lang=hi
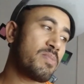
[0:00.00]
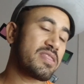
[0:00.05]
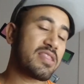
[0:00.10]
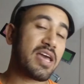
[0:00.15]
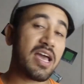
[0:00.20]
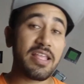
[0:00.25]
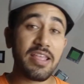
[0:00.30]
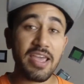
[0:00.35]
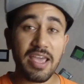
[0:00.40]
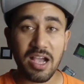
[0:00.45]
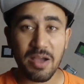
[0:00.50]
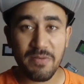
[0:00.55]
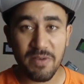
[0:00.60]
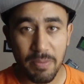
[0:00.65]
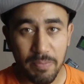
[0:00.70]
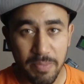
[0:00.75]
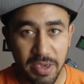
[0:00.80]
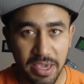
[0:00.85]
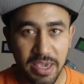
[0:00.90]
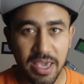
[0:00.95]
बताया जाएगा
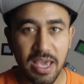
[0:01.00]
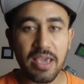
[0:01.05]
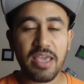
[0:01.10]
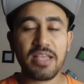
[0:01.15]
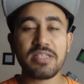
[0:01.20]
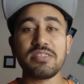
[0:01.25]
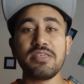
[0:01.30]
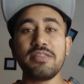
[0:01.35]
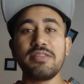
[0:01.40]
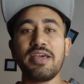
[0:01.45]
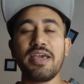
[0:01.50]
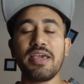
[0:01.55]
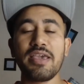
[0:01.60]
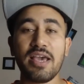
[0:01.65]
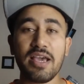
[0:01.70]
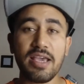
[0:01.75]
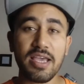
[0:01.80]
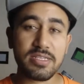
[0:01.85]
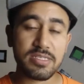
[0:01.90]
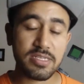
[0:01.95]
वहाँ पर क्या क्या चीज़ें हैं
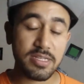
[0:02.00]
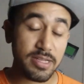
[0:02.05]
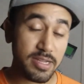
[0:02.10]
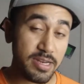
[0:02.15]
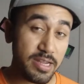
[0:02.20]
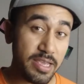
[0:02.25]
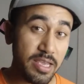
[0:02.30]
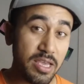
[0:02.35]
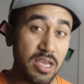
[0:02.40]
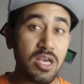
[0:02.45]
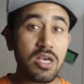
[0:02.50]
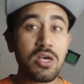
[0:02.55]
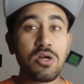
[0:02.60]
क्या क्या चीज़ें नहीं